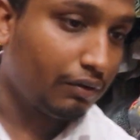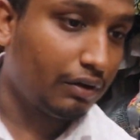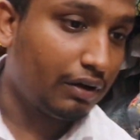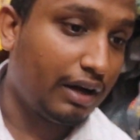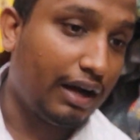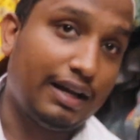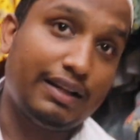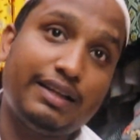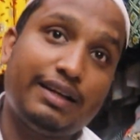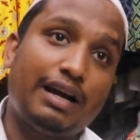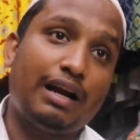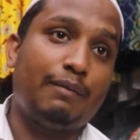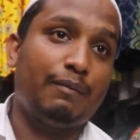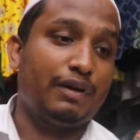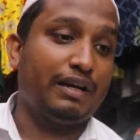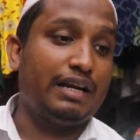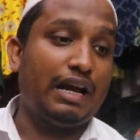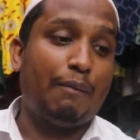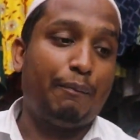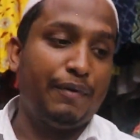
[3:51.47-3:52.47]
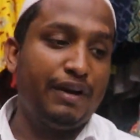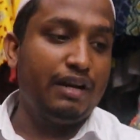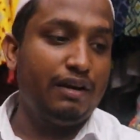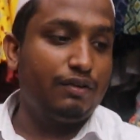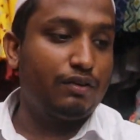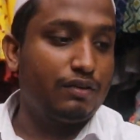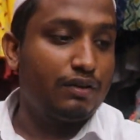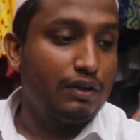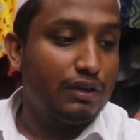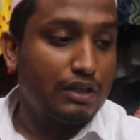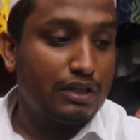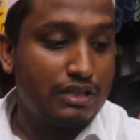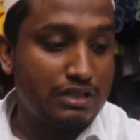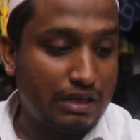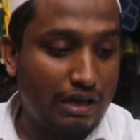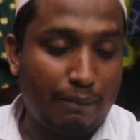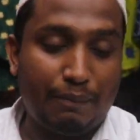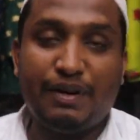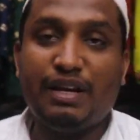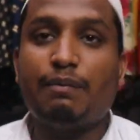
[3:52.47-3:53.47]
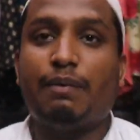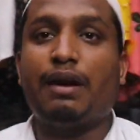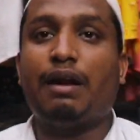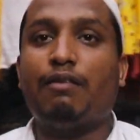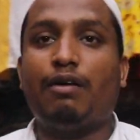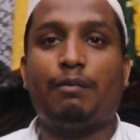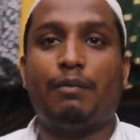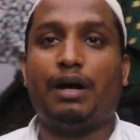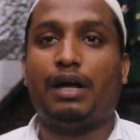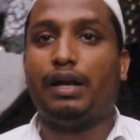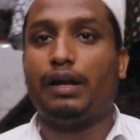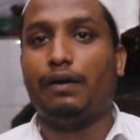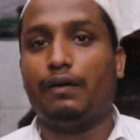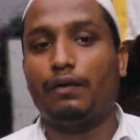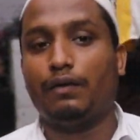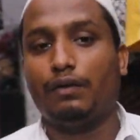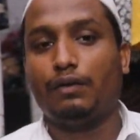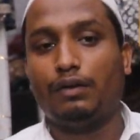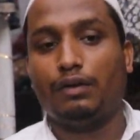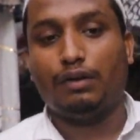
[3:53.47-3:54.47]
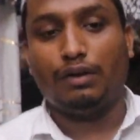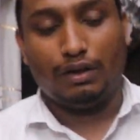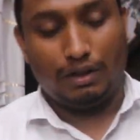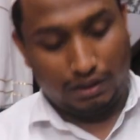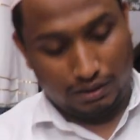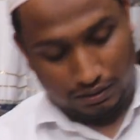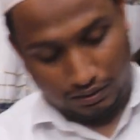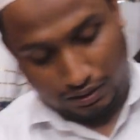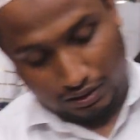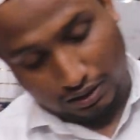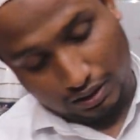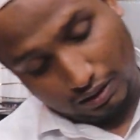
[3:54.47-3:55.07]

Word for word: कादी गारमेंट अपनी अपनी बना हुआ माल है जी अपना खुद